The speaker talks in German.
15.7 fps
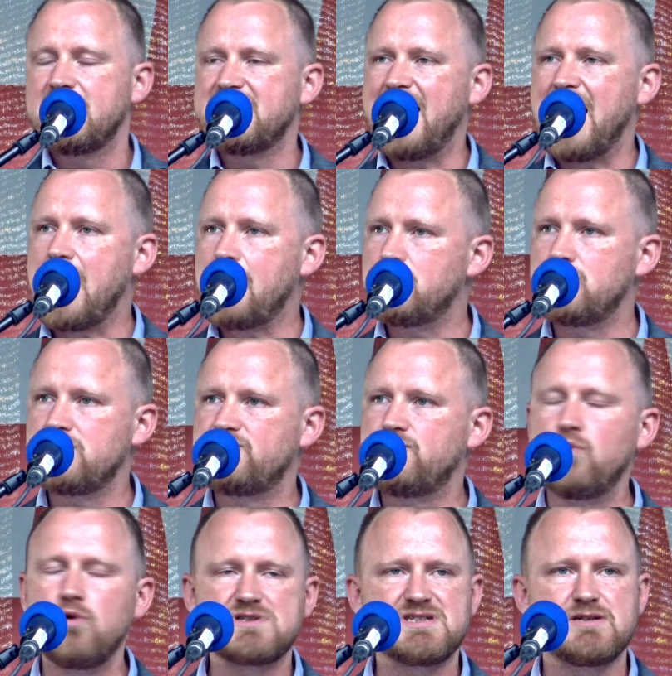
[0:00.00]
Die Armut
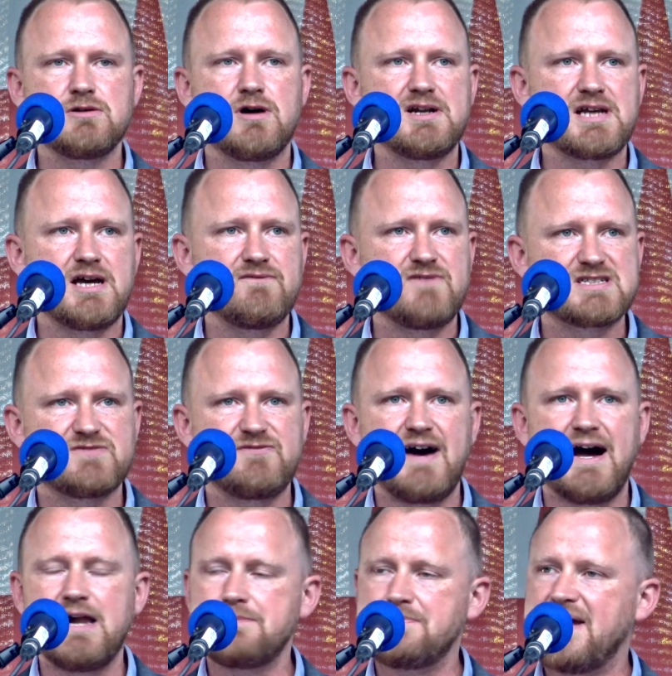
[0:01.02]
wuchs in
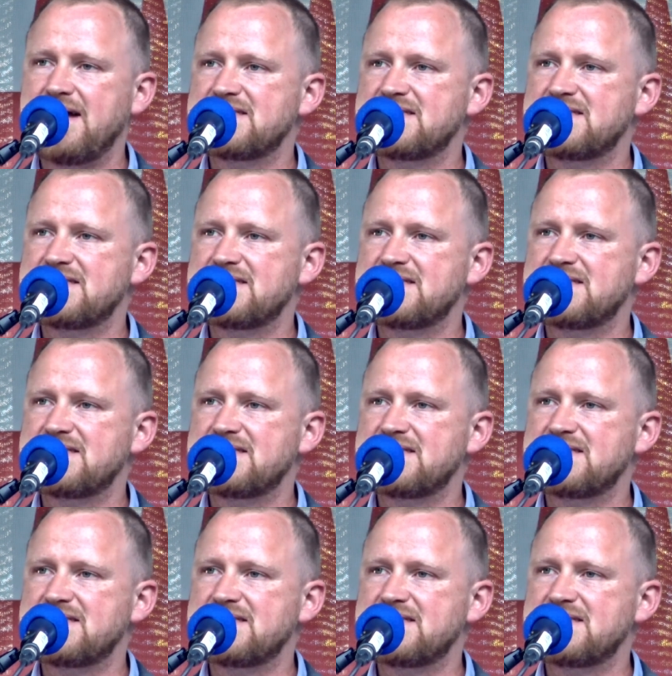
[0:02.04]
Nordrhein-Westfalen mehr